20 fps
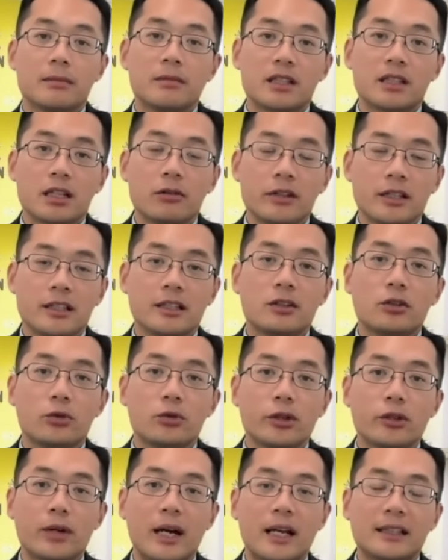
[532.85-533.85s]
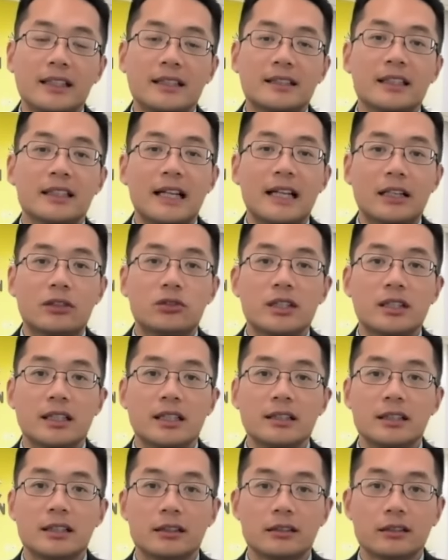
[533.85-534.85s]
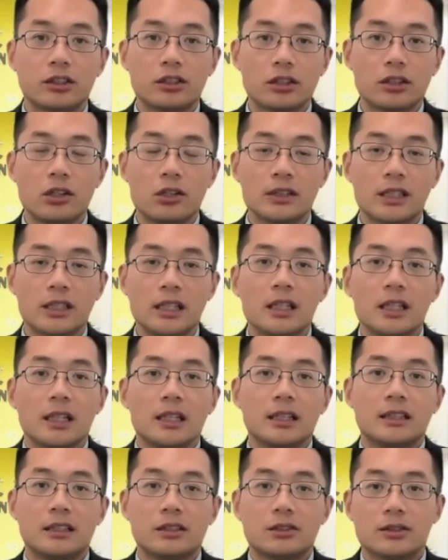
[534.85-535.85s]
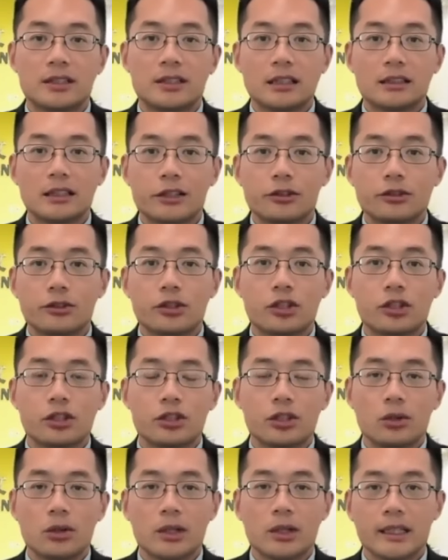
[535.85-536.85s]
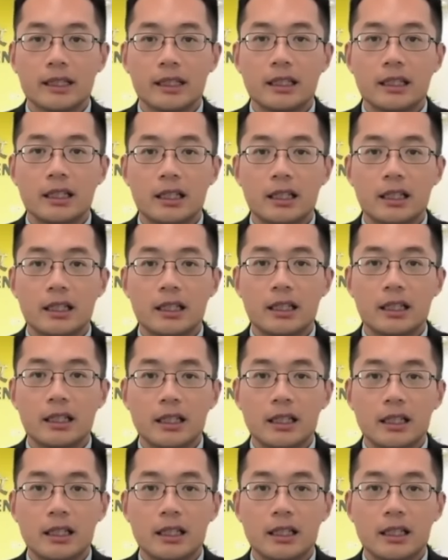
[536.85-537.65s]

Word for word: 那么成为这个会员，你在大学申请的时候呢，你就相当于是有了一个